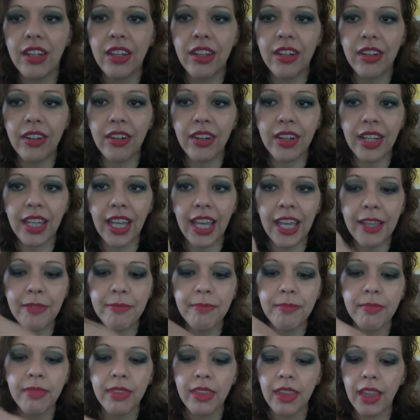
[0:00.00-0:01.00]
ok
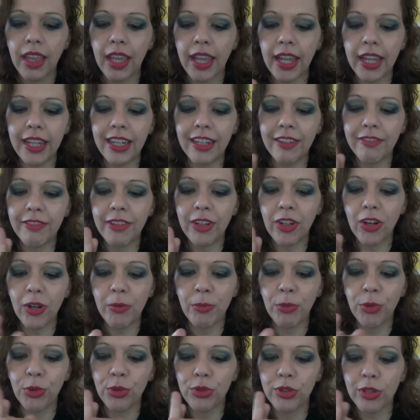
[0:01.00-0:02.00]
è davvero
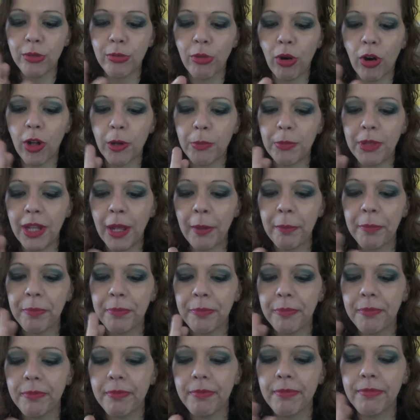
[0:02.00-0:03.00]
molto morbida
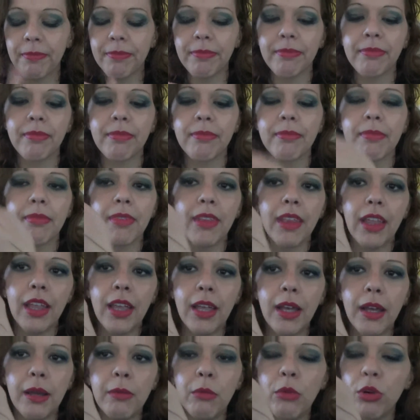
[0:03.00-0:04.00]

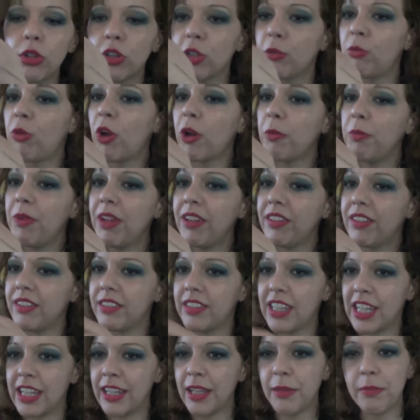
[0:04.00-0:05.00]
molto morbida, si
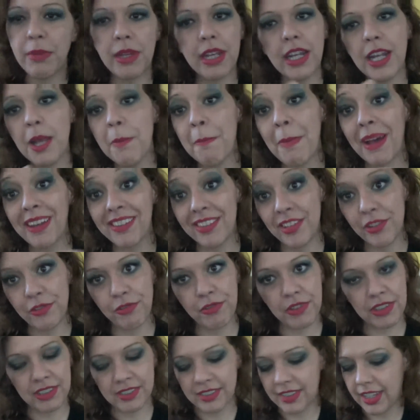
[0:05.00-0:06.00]
stende bene ma si
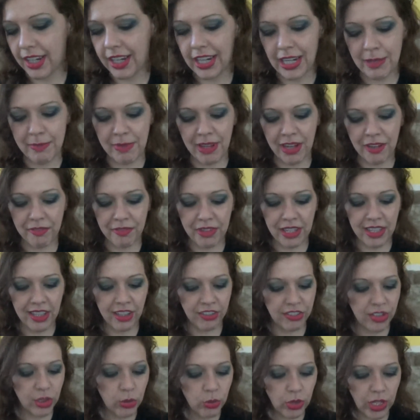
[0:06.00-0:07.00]
fissa che è una meraviglia
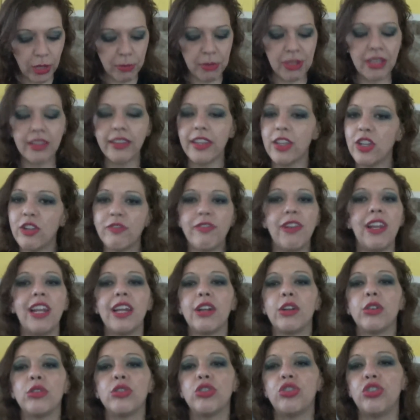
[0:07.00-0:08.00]
sicuramente io ve
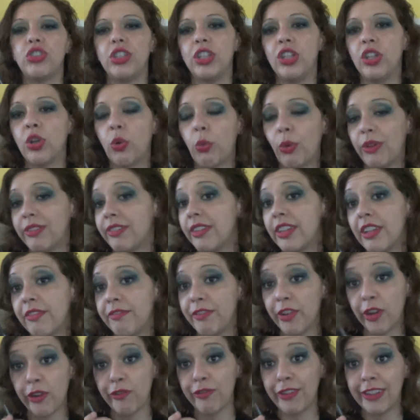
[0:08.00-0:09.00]
le consiglio, questa è
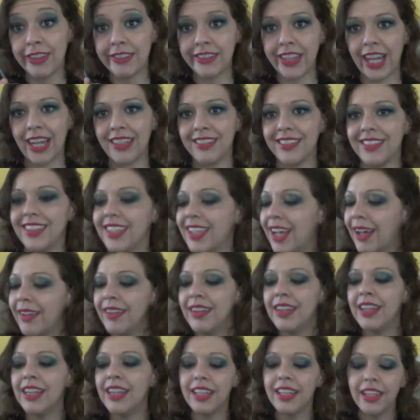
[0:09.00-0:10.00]
davvero fantastica
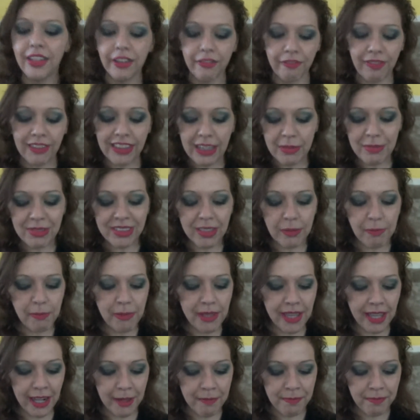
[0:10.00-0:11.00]
fatemi
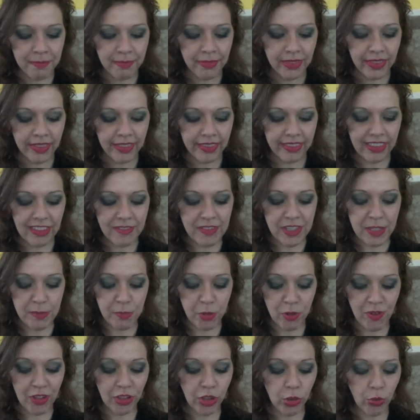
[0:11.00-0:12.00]
sapere se avete
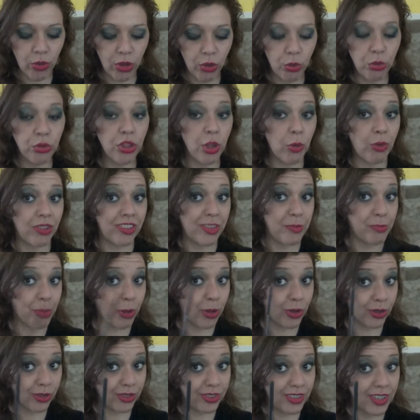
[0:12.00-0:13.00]
provato qualcuno di questi
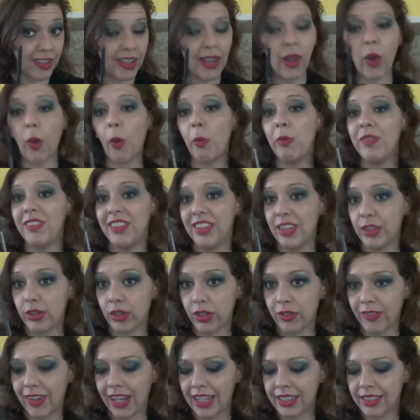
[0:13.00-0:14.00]
prodotti e come si siete
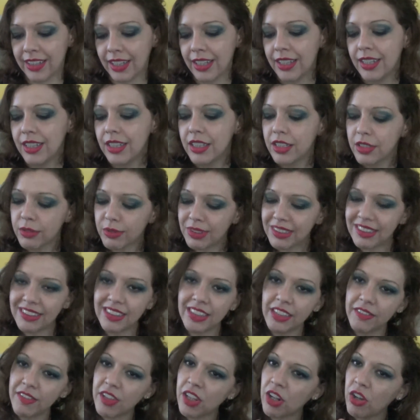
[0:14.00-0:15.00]
trovati questa
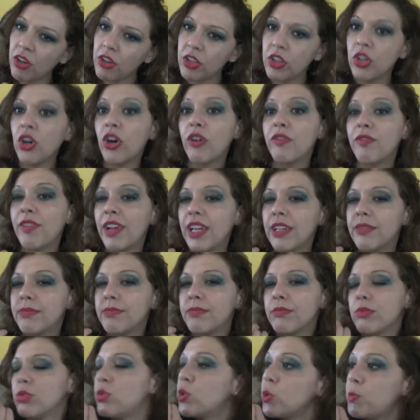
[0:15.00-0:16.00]
è davvero, io, beh,
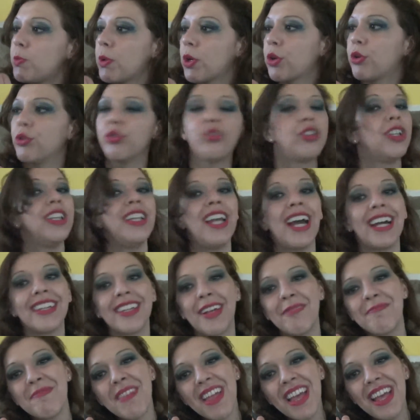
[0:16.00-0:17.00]
super
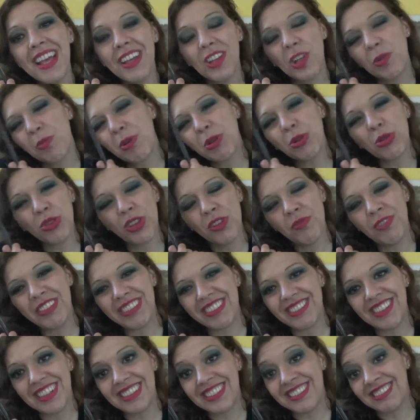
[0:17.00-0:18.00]
consigliata soprattutto in
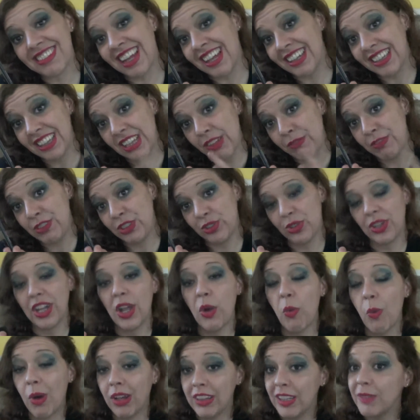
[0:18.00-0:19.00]
vista dell'estate, visto che
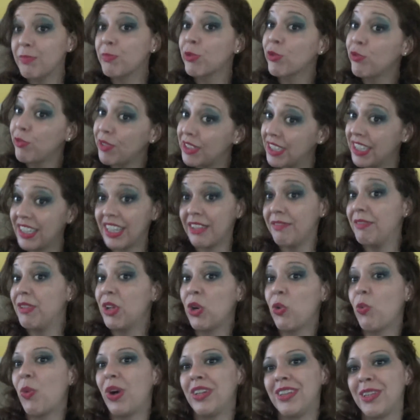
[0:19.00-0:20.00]
è waterproof ed è
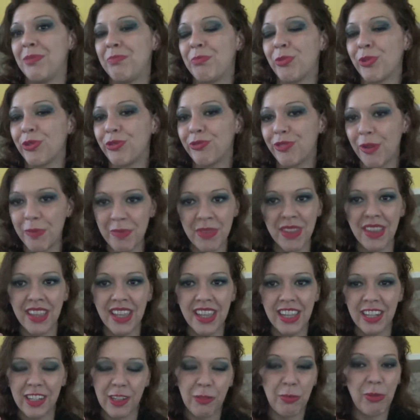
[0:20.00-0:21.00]
davvero waterproof
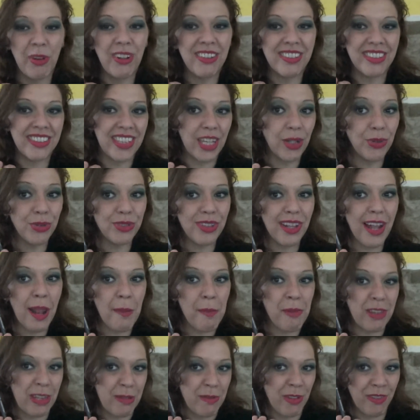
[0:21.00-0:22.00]
spero sia stata utile
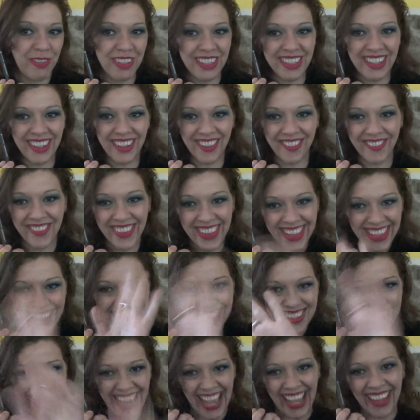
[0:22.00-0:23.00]
al prossimo video
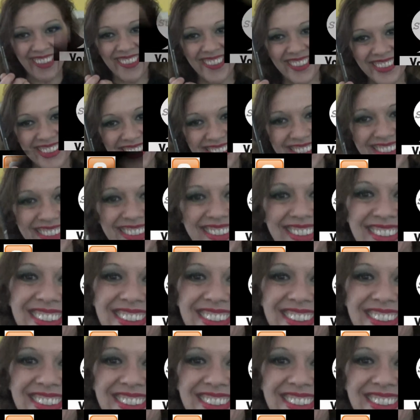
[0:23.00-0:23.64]
ciao